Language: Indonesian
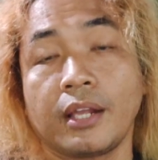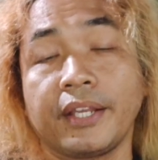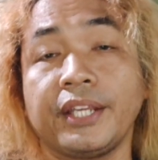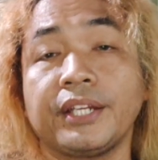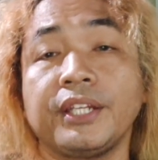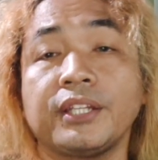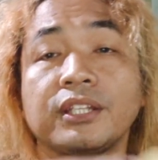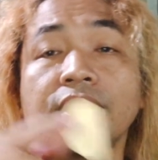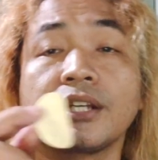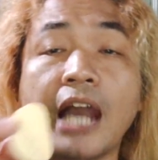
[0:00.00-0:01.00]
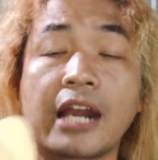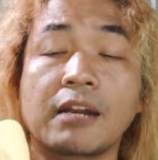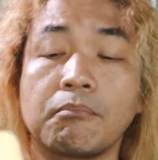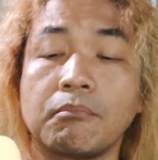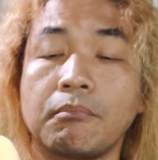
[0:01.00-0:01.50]
Ini tinggi
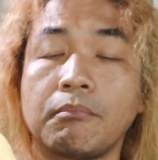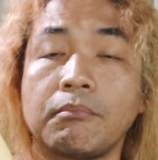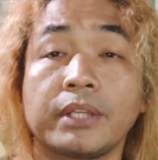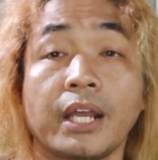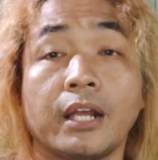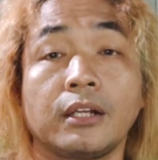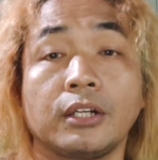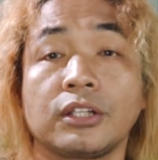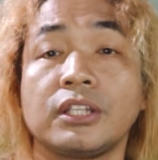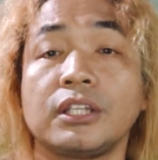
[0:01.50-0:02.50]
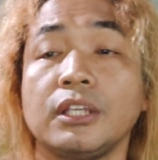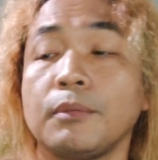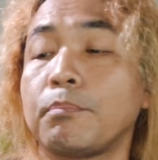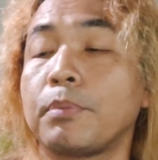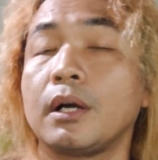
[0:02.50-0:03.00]
garam, ya, tinggi
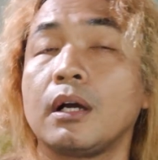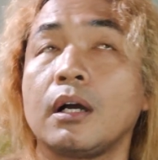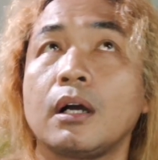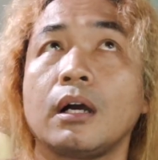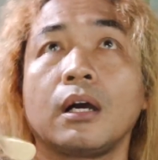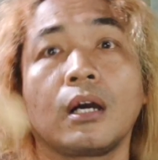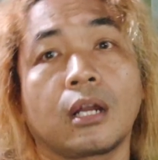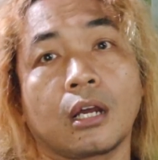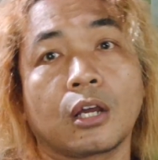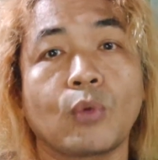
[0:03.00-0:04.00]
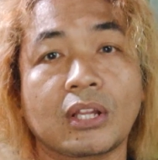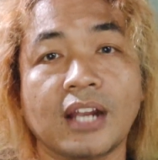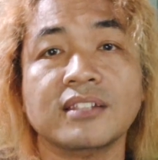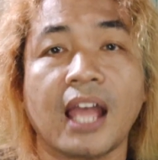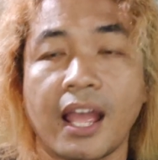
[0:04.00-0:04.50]
penguat
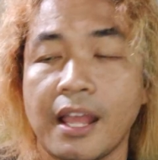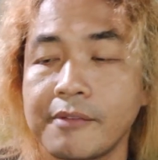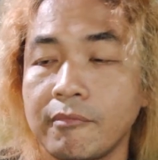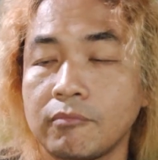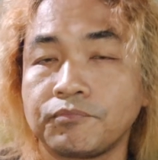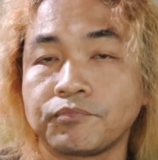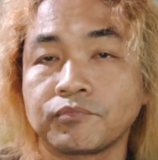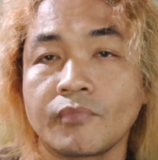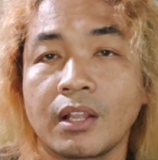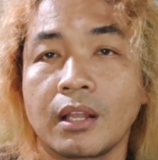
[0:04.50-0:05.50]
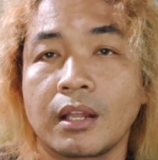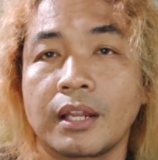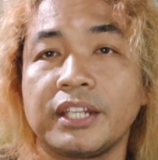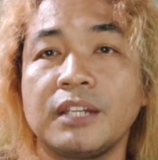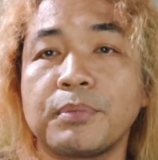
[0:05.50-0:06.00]
rasa.
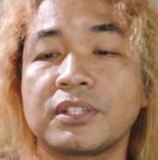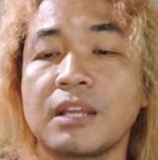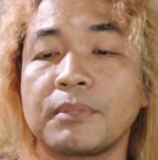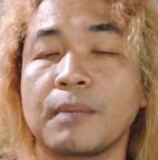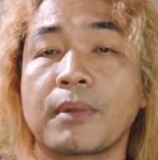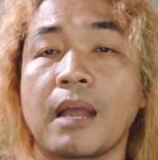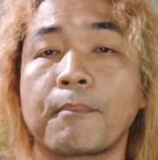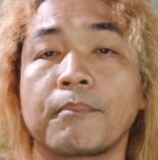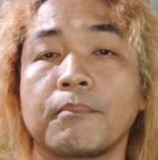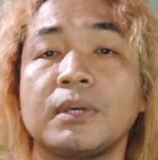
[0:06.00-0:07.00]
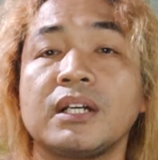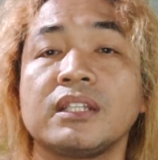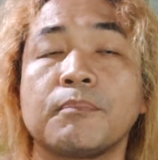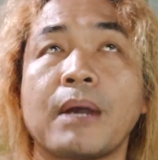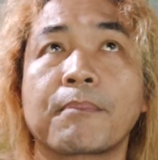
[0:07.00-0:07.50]
Ini bisa menyebab,
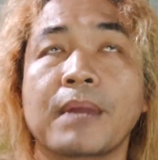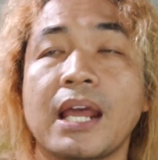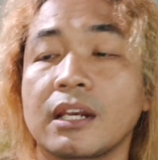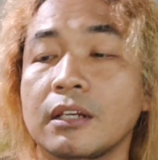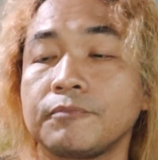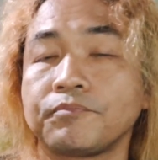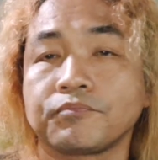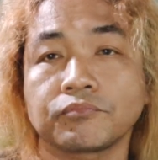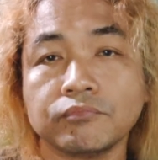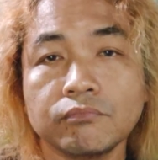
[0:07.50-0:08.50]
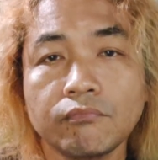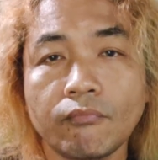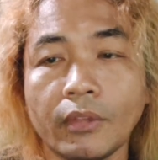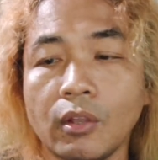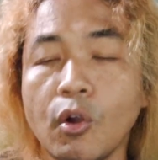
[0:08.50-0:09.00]
menyebabkan
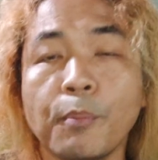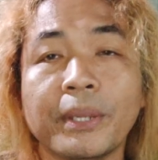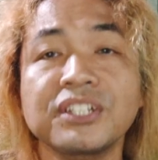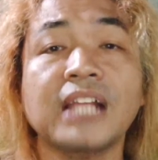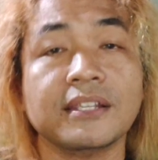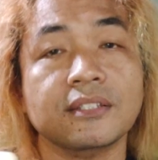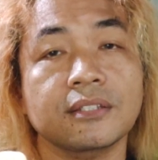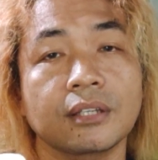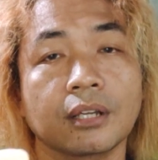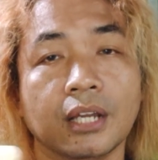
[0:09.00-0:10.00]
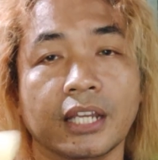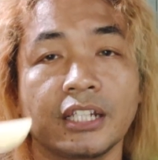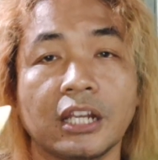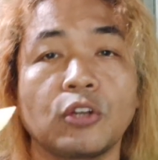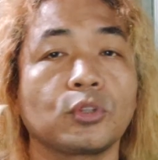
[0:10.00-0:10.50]
obesitas. Ini
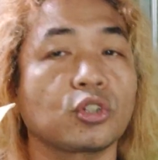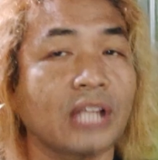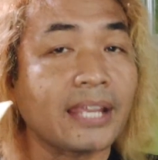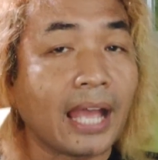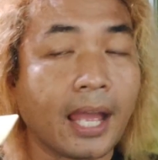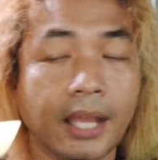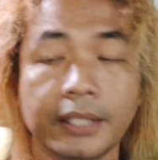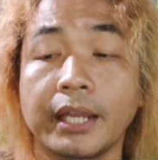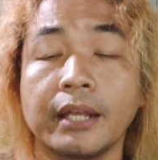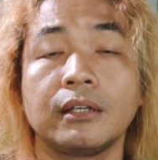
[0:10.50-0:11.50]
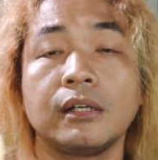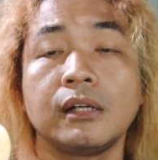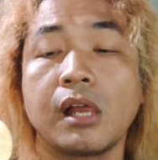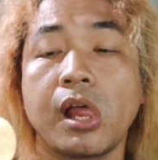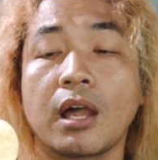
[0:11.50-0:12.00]
kalau menurut saya, ya,
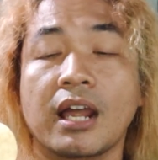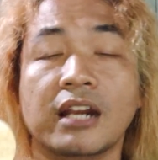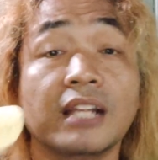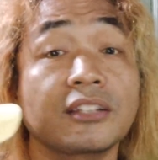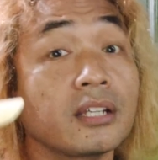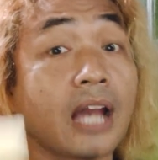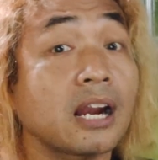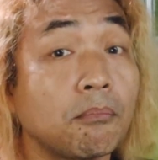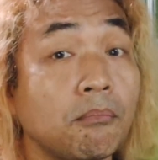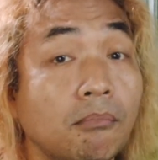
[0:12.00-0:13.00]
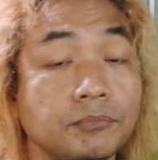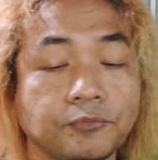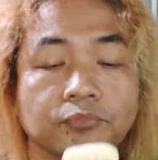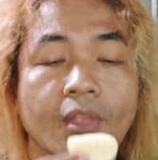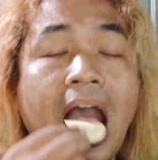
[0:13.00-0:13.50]
karena tinggi garam.
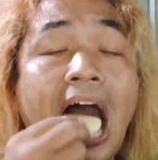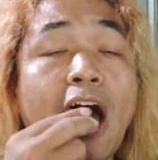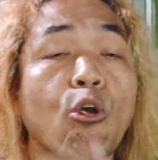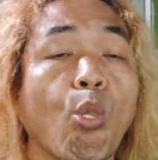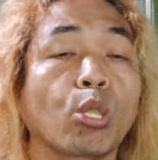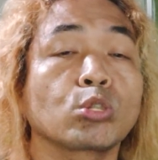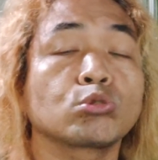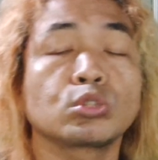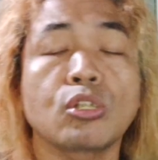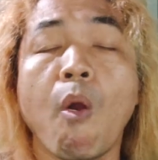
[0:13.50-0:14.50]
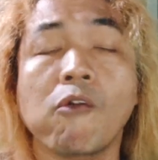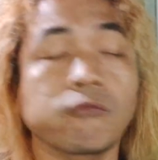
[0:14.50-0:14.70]
Hmm.